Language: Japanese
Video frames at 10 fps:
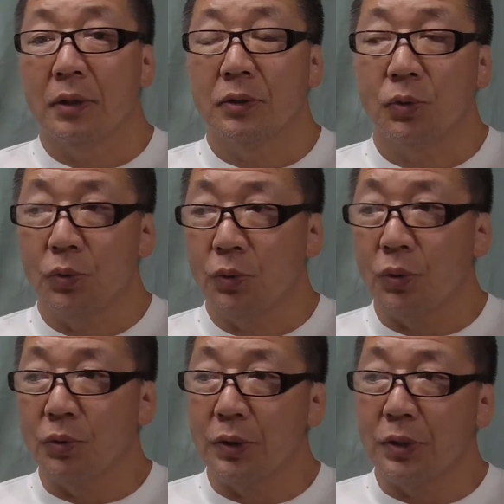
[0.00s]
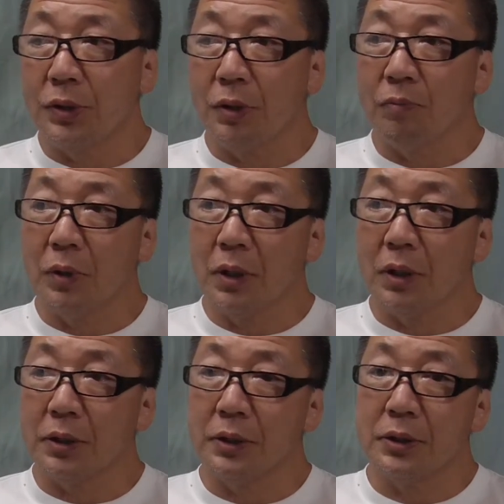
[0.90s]
その時の先生、ま
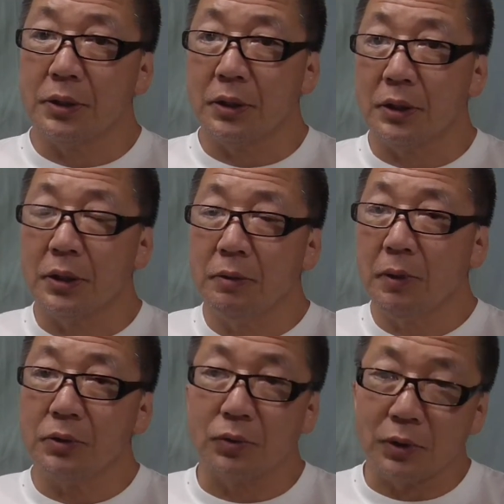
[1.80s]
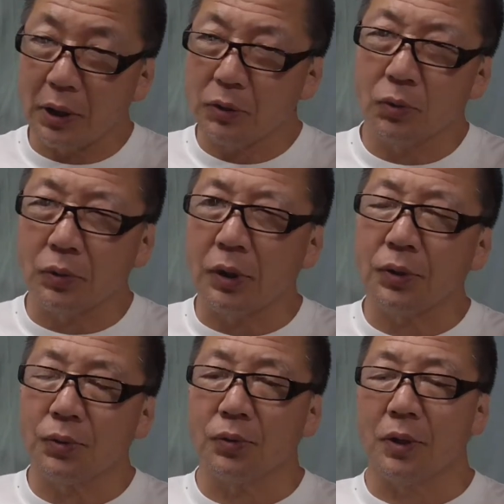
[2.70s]
あ、必死にいい場所に刺そう刺
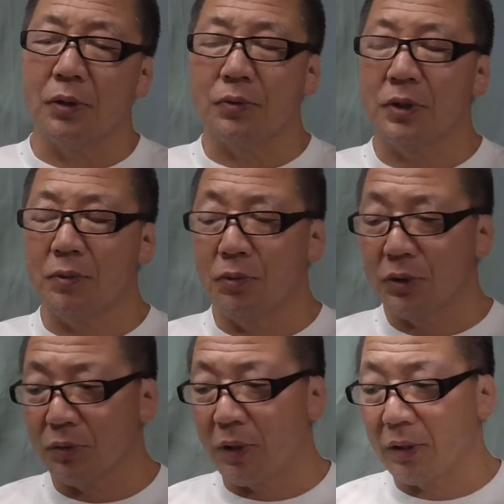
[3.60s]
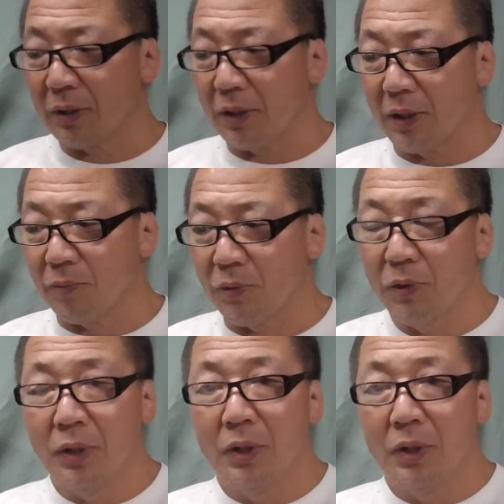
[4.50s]
そうっていう気持ちはあったんだけども、